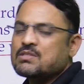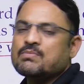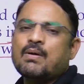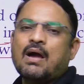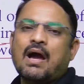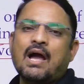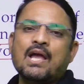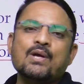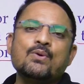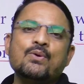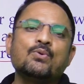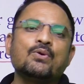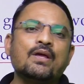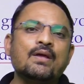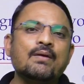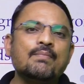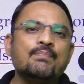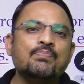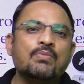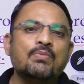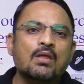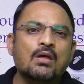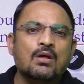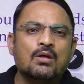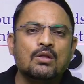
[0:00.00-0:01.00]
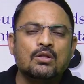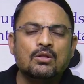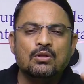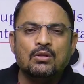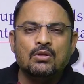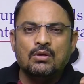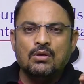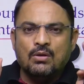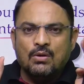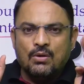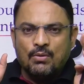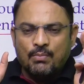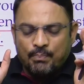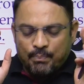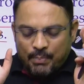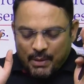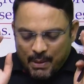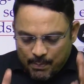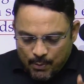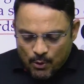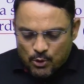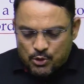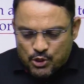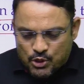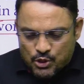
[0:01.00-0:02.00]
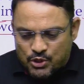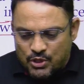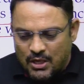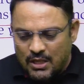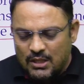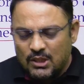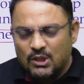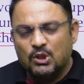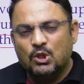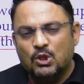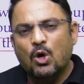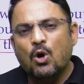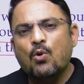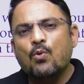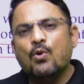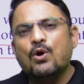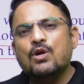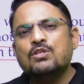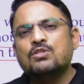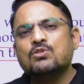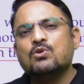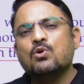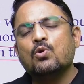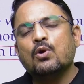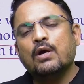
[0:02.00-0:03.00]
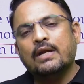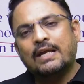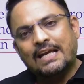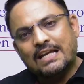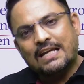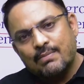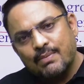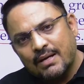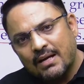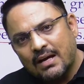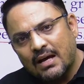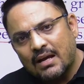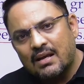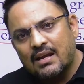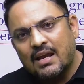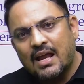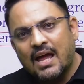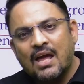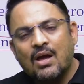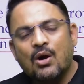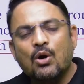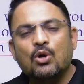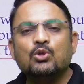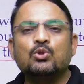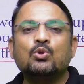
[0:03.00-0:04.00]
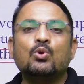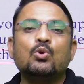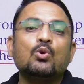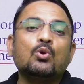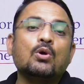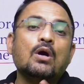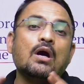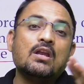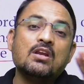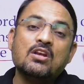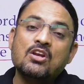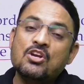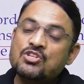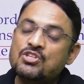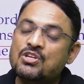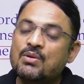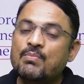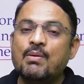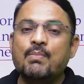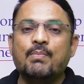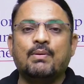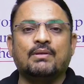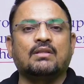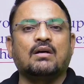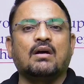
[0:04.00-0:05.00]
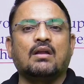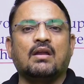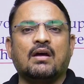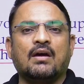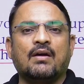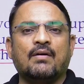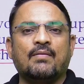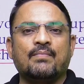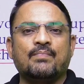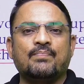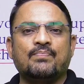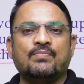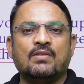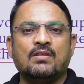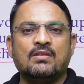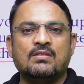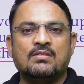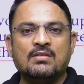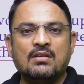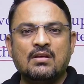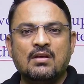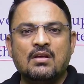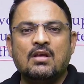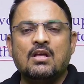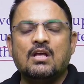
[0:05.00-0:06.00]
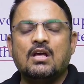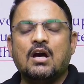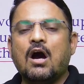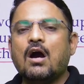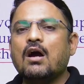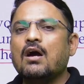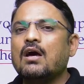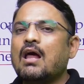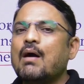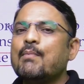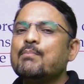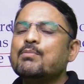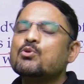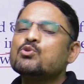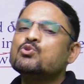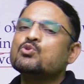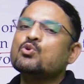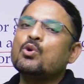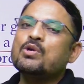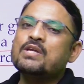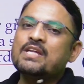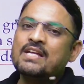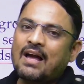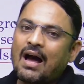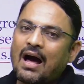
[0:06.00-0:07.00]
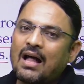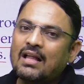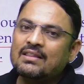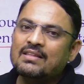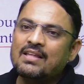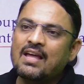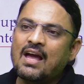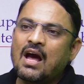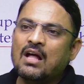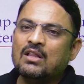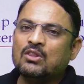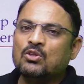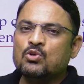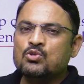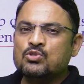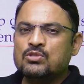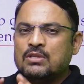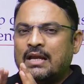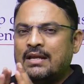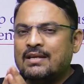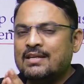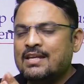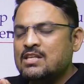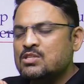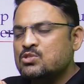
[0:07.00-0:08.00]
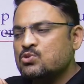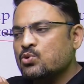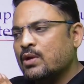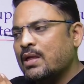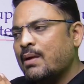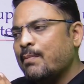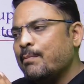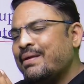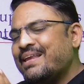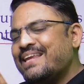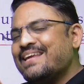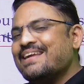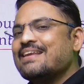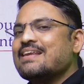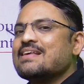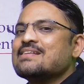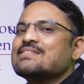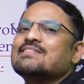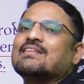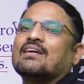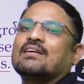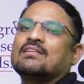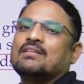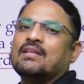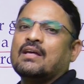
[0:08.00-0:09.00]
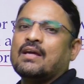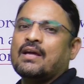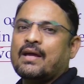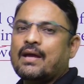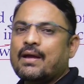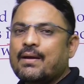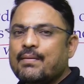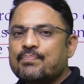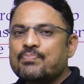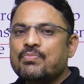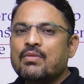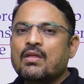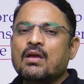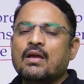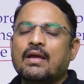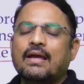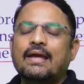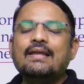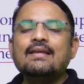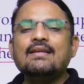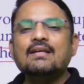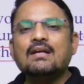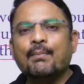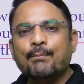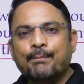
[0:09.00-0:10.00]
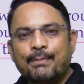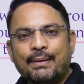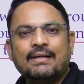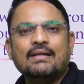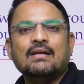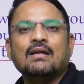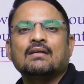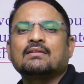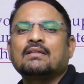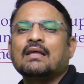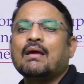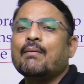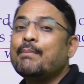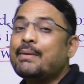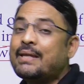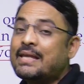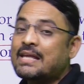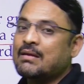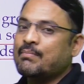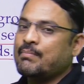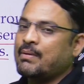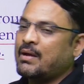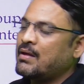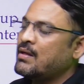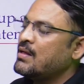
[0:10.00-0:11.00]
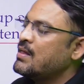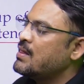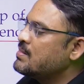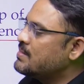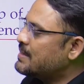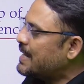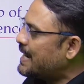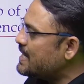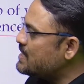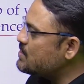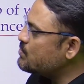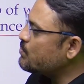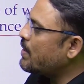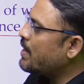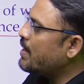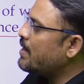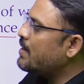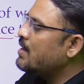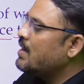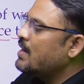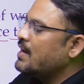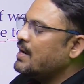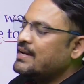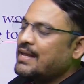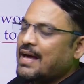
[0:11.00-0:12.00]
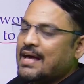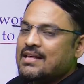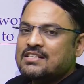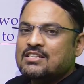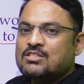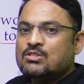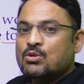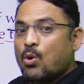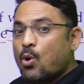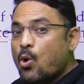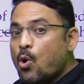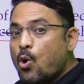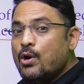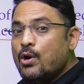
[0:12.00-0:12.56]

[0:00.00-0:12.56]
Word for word: आई होगी प्रिपोजिशन दो वर्ड्स को कनेक्ट भी कर रहा है और दोनों का रिलेशन भी बता रहा है अगर आपने उसको निकाल दिया तो सेंटेंस थोड़े मीनिंगलेस लगते हैं इनकम्प्लीट लगते हैं मीनिंग में दैट इज वाई इट हैज़ इट्स ओन